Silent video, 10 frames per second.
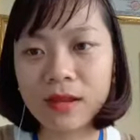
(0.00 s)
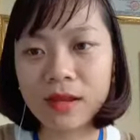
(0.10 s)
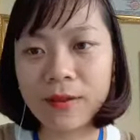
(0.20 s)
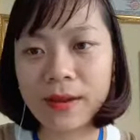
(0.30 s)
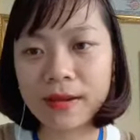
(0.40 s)

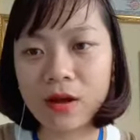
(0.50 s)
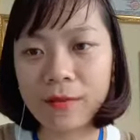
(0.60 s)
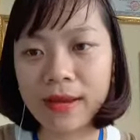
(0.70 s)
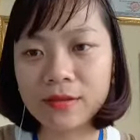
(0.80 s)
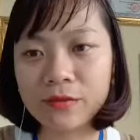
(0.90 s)
Các bạn hãy
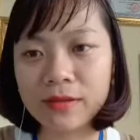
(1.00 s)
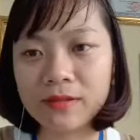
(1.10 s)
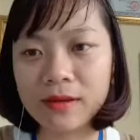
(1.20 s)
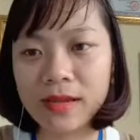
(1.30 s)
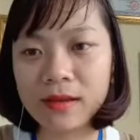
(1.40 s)
comment xuống bên
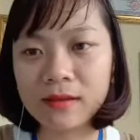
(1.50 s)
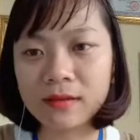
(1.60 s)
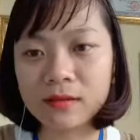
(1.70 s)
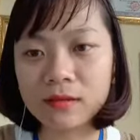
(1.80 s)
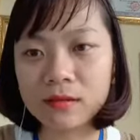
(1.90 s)
dưới nhé.
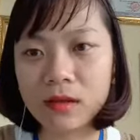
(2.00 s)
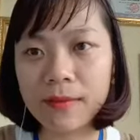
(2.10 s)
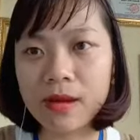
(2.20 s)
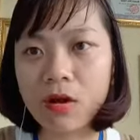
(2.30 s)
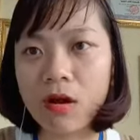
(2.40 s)

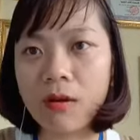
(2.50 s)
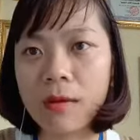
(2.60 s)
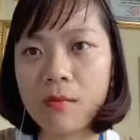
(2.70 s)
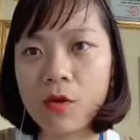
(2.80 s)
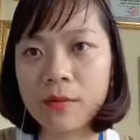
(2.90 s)
Các bạn có
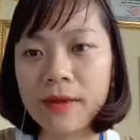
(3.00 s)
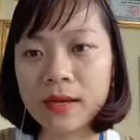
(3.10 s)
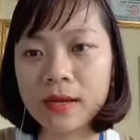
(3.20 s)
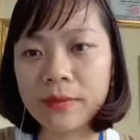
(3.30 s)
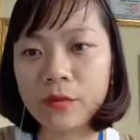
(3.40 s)
mong muốn
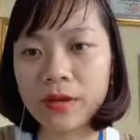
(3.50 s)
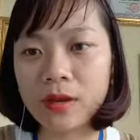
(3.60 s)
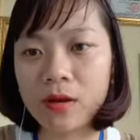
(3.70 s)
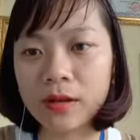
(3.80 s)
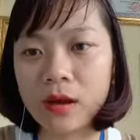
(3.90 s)
biết cái bí quyết
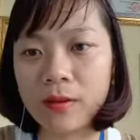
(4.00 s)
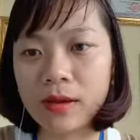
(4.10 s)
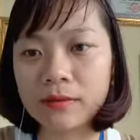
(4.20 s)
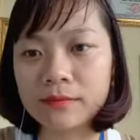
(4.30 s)
nhỏ này không ạ?